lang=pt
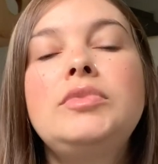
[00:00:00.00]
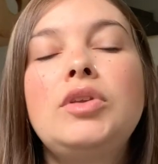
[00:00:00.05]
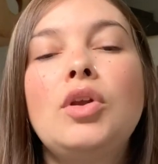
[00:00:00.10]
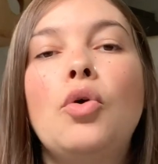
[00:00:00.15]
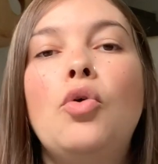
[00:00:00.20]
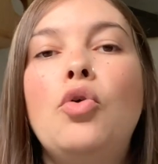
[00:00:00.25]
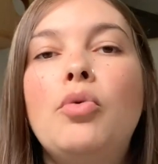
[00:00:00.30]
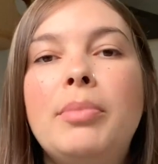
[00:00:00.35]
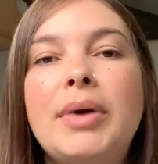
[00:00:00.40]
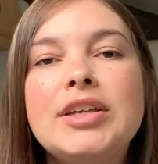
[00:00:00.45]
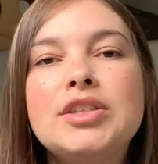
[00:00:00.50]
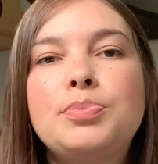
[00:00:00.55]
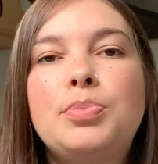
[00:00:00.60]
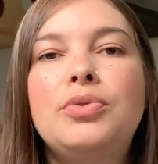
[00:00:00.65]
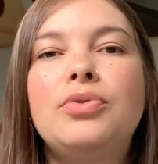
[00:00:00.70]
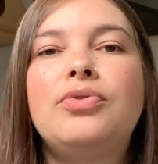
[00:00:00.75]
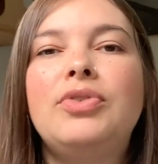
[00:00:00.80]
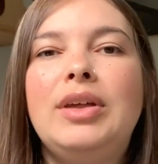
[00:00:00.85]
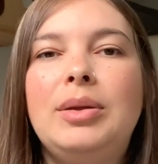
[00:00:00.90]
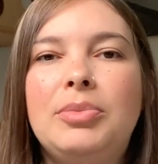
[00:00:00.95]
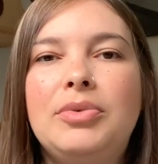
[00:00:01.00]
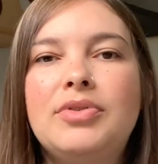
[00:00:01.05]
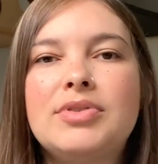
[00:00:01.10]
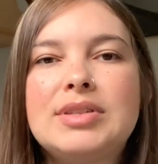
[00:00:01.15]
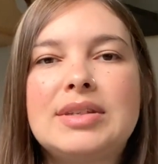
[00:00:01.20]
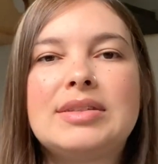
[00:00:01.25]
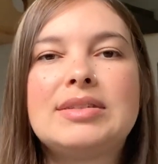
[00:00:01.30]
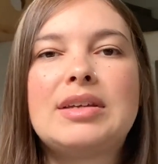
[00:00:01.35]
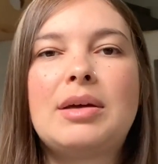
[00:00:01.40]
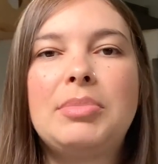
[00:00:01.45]
Ou mais pro fim, porque
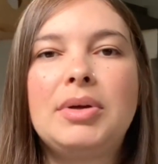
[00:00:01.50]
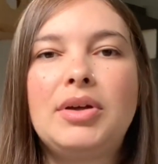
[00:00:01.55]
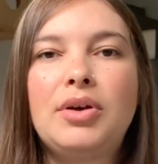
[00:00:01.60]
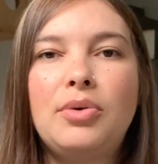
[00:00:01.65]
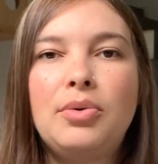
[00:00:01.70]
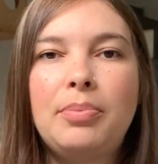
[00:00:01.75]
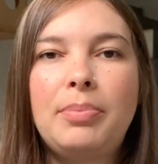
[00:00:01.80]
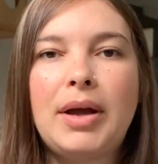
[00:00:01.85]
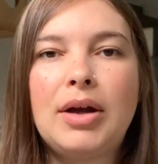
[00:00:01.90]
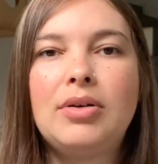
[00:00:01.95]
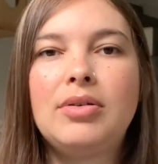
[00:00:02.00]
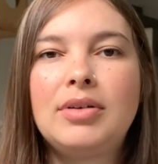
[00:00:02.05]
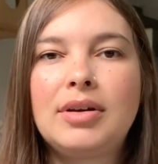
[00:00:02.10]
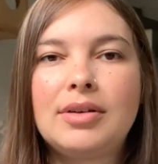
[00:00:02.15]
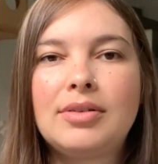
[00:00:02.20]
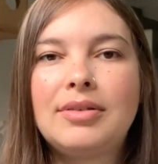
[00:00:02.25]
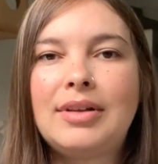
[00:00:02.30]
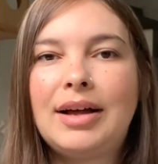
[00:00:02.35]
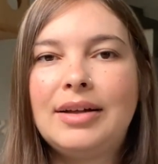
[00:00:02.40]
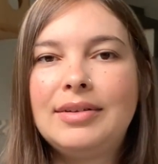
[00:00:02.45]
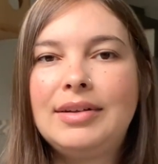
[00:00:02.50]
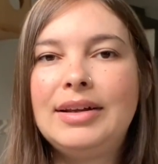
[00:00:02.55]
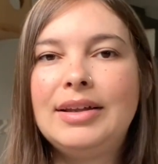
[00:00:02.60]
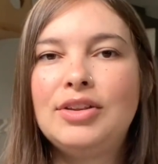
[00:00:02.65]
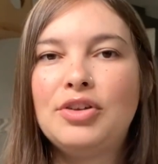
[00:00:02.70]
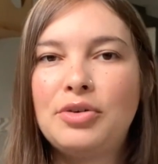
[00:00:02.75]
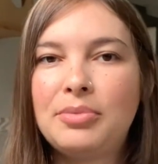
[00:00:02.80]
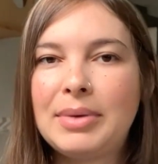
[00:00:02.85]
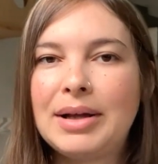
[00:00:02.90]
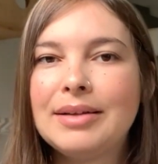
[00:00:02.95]
vocês sabem que eu pego um granulado ali e
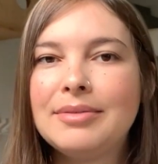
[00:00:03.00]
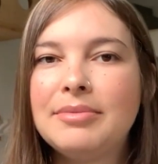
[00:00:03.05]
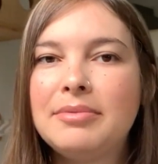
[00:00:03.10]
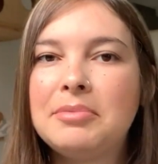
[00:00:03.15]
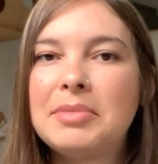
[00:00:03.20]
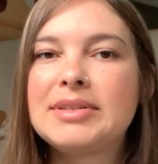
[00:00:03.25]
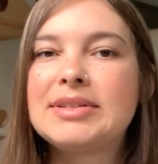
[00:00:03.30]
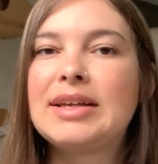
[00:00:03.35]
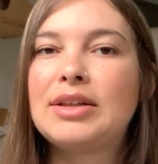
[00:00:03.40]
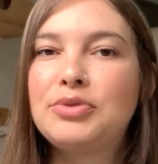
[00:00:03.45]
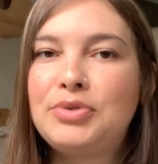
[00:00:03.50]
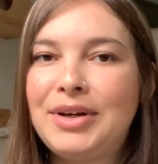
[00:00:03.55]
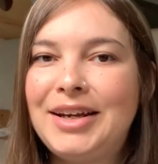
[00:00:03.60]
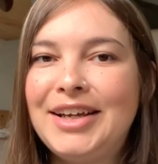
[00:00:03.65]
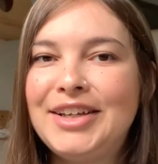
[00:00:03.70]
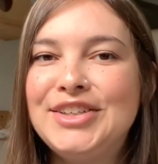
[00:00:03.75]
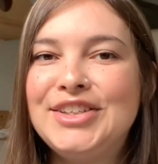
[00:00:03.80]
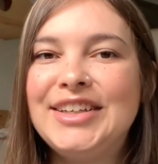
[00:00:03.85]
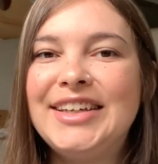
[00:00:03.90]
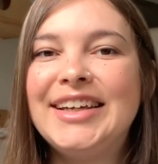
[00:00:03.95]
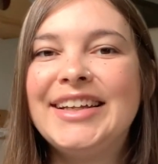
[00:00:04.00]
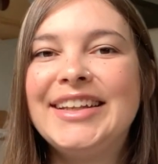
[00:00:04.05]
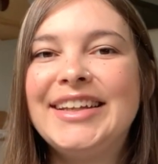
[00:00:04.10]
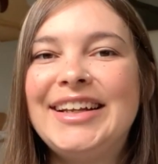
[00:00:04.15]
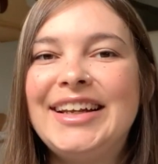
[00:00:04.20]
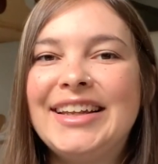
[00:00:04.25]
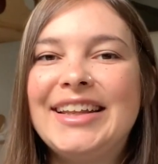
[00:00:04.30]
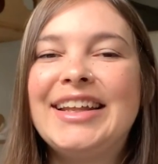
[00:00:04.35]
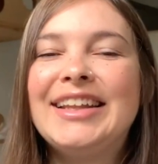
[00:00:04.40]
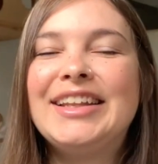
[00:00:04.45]
dou uma, uma saturadinha
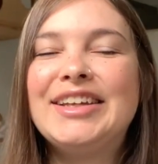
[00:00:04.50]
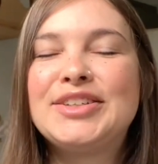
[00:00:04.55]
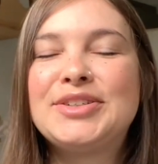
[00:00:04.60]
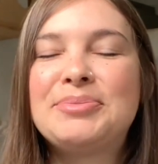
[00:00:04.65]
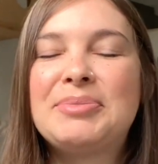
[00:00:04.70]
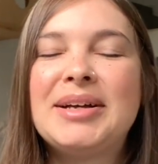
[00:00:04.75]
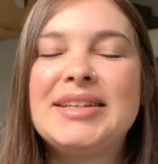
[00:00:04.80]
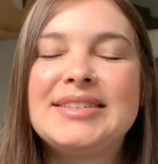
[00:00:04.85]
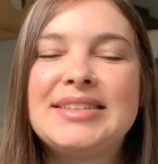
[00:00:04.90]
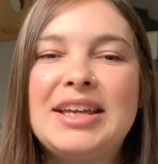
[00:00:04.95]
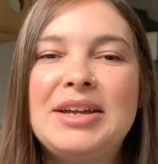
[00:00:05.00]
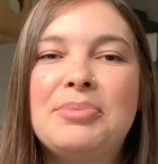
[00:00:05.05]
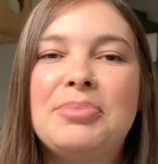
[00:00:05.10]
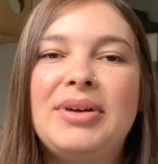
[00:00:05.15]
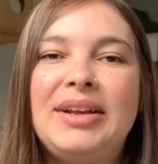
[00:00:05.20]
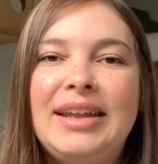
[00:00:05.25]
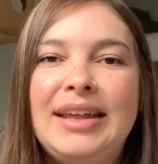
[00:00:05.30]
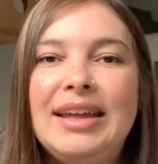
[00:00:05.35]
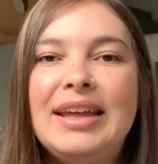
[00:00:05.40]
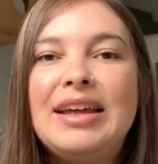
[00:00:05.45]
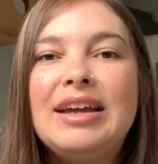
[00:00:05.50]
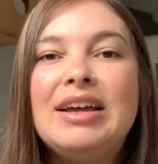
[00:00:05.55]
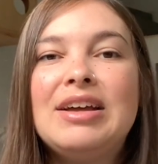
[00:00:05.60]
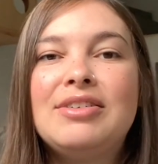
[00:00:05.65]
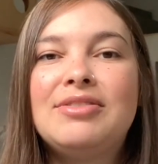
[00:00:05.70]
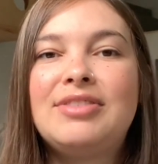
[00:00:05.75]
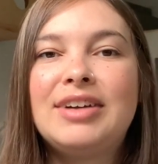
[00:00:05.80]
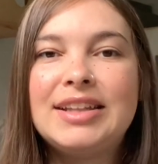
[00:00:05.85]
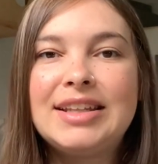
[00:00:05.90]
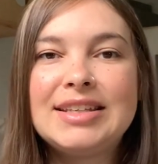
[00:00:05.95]
nele, né? Deixo mais tempo ali,
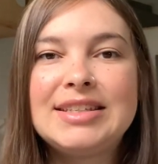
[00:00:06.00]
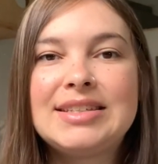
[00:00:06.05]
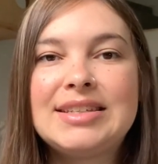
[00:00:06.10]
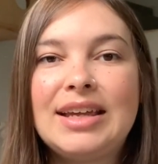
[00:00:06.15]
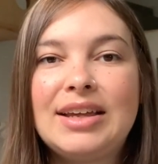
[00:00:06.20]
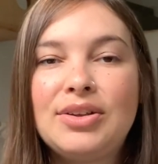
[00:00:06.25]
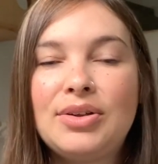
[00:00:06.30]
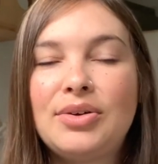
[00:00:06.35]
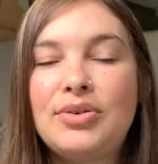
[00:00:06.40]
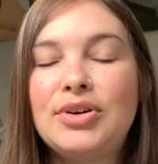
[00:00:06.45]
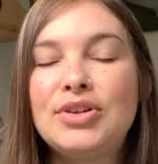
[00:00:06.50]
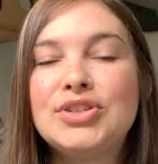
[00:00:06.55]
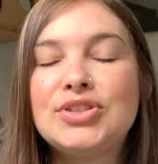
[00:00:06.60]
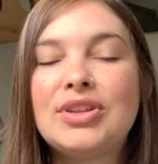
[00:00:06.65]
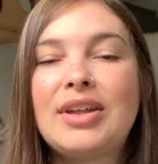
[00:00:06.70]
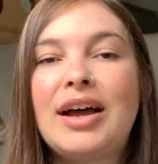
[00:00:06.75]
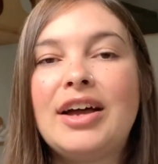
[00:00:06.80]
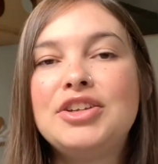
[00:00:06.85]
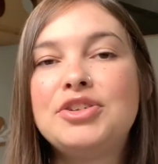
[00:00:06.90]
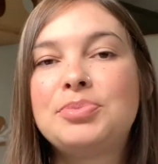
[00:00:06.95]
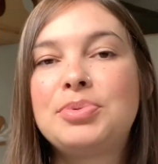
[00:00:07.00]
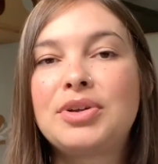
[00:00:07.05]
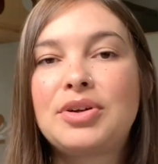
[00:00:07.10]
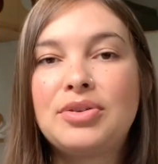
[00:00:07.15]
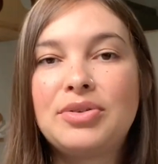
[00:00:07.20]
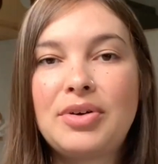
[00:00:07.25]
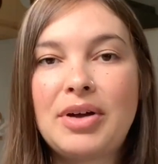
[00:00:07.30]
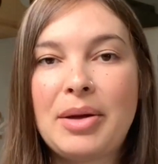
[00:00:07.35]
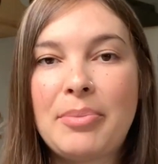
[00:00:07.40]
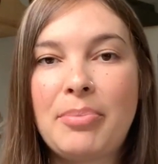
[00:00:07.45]
vai descendo a quantidade, porque eu
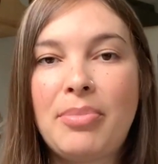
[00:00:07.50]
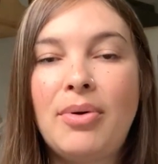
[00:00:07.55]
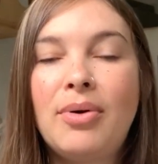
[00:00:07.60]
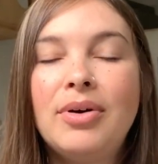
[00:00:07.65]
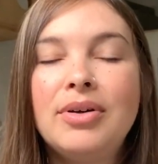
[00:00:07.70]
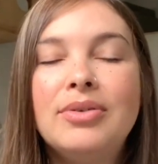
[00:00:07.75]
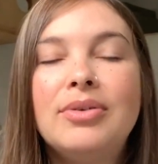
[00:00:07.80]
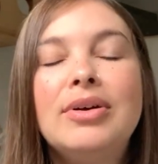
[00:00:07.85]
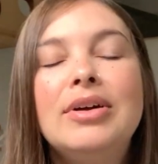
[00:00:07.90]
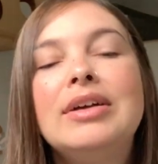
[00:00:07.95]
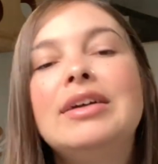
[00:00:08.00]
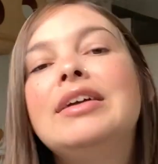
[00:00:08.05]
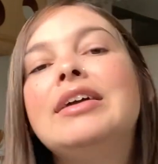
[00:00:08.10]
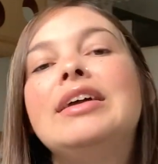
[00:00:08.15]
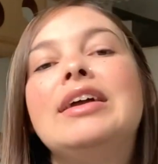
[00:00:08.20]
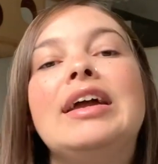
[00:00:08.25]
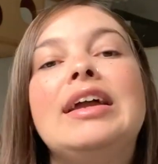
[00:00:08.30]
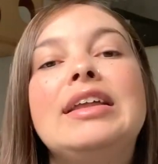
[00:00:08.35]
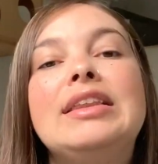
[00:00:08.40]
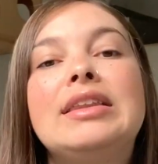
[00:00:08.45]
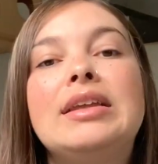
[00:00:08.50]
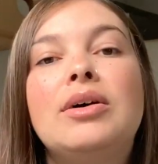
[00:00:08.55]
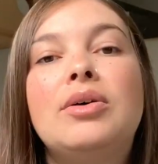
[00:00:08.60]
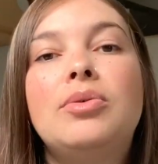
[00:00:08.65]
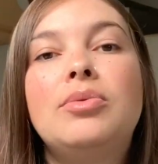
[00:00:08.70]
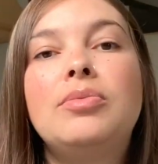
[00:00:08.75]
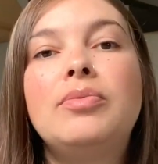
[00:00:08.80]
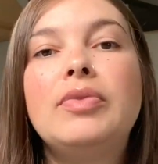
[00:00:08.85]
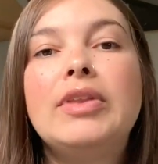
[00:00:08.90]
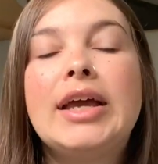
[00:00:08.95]
não reponho.
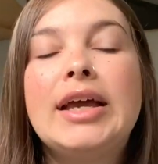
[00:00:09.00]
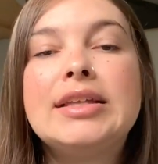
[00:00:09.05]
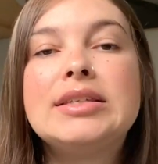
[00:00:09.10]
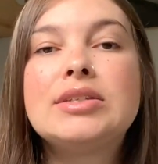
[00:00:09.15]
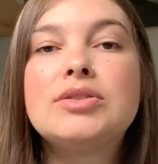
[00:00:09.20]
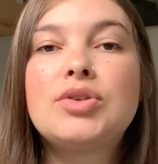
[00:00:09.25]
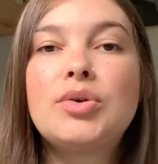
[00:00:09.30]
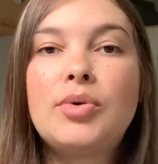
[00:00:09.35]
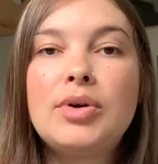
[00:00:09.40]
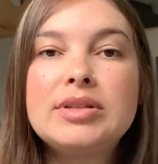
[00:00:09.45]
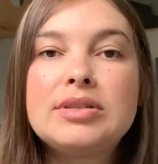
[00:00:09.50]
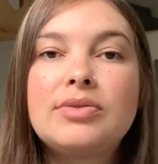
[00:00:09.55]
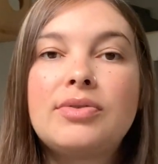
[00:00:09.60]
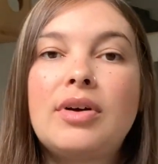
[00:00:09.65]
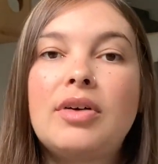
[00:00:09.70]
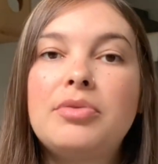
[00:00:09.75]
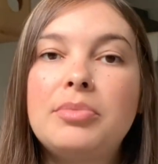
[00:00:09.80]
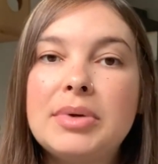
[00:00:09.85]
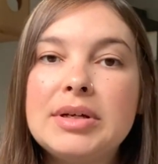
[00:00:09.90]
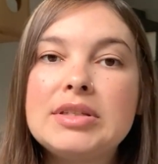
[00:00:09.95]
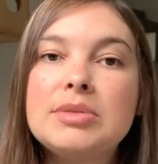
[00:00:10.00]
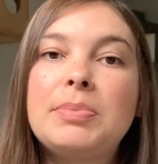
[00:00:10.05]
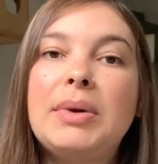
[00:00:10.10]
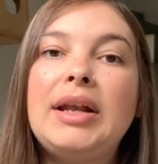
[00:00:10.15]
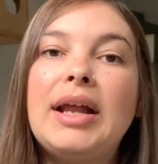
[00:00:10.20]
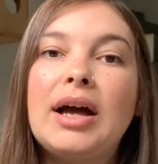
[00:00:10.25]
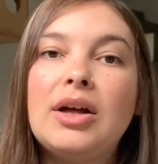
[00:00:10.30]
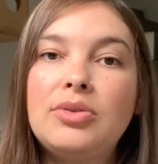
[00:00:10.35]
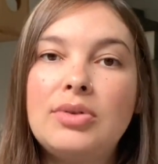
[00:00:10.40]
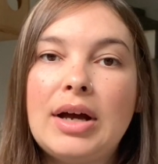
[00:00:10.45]
Então, esses torrões que ficavam mais
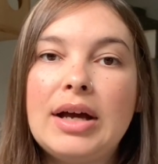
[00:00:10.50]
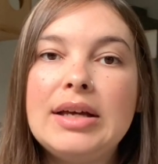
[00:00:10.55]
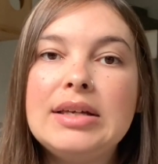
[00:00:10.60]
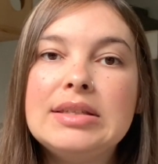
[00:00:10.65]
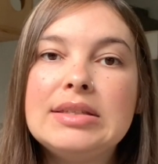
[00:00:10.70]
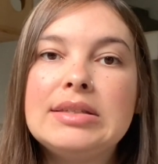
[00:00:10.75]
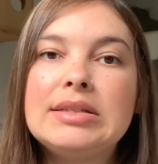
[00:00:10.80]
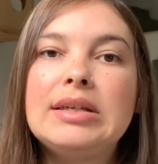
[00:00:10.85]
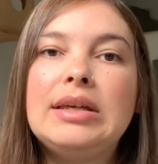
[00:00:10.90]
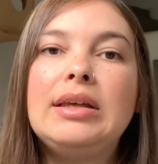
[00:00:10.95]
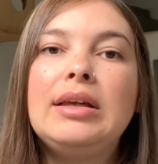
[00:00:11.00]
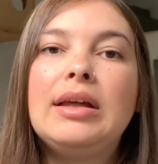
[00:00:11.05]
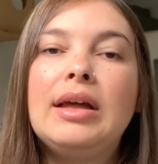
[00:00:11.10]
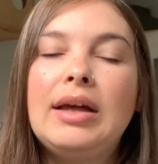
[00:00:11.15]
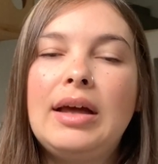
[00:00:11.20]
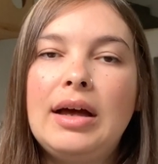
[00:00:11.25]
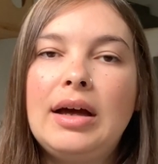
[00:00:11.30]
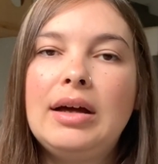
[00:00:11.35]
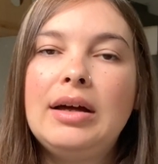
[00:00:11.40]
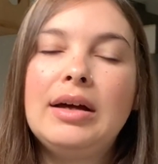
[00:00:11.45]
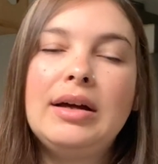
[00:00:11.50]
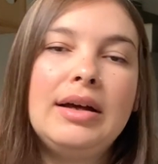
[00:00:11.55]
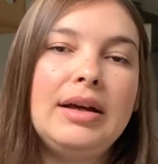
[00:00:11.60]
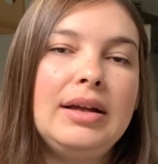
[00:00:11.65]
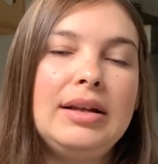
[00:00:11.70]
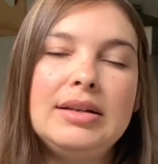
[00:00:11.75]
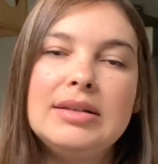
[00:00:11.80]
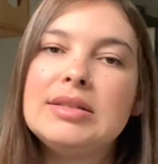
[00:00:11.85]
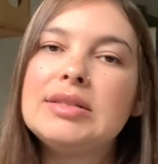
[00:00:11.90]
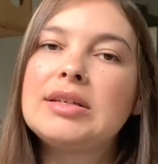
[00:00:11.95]
espalhados, aí sim, uh, ah,
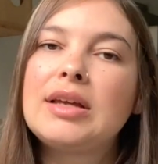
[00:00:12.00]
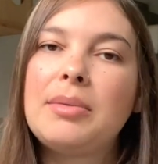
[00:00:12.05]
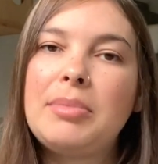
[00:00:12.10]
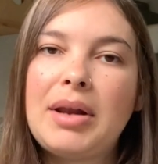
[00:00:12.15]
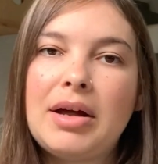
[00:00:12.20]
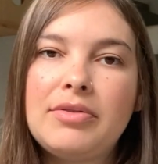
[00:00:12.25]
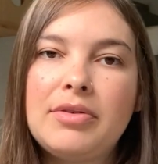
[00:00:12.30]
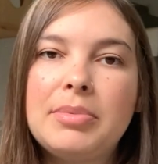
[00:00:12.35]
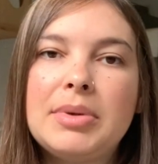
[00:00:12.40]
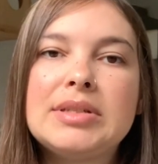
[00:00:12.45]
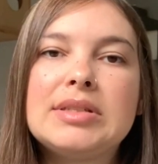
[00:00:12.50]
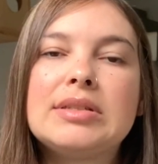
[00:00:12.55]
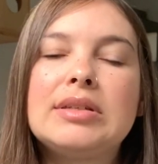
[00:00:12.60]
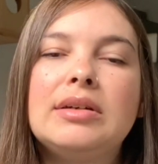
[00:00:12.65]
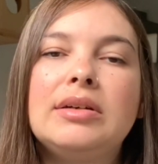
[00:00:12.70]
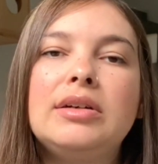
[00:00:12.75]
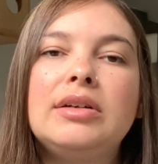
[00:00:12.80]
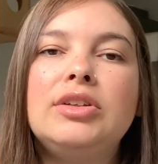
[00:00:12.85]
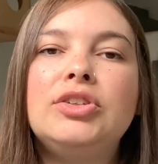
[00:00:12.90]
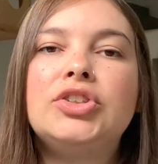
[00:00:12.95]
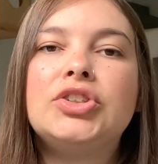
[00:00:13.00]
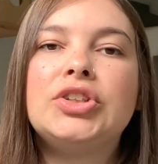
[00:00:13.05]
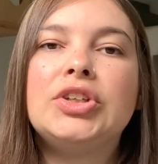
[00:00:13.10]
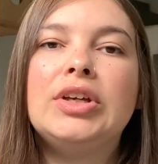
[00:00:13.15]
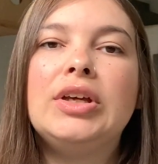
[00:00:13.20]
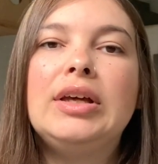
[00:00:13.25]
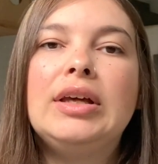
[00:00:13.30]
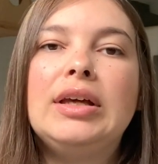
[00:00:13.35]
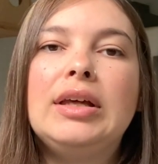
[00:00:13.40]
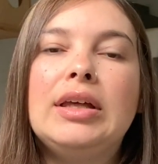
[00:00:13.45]
ele se quebrava
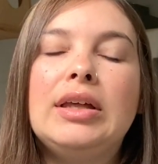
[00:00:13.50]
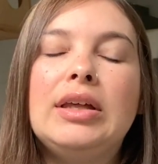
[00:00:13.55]
bastante